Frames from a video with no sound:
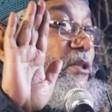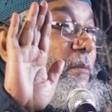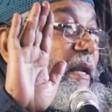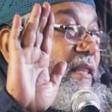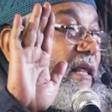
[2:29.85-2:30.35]
করতে
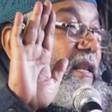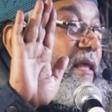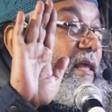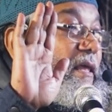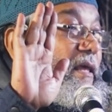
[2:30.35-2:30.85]
পারি তাহলে
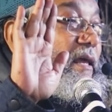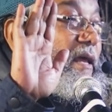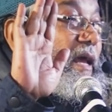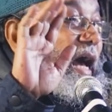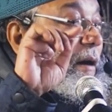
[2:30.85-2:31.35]

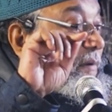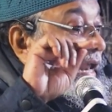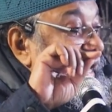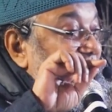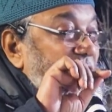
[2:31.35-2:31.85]
আমরা
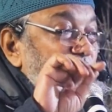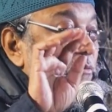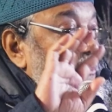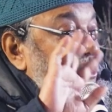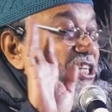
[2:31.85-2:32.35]
আল্লাহকে আসলে
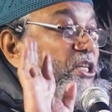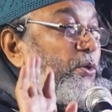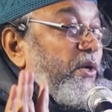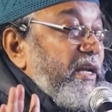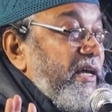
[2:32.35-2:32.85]
বিশ্বাসই
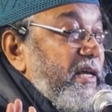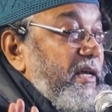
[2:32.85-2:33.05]
করি না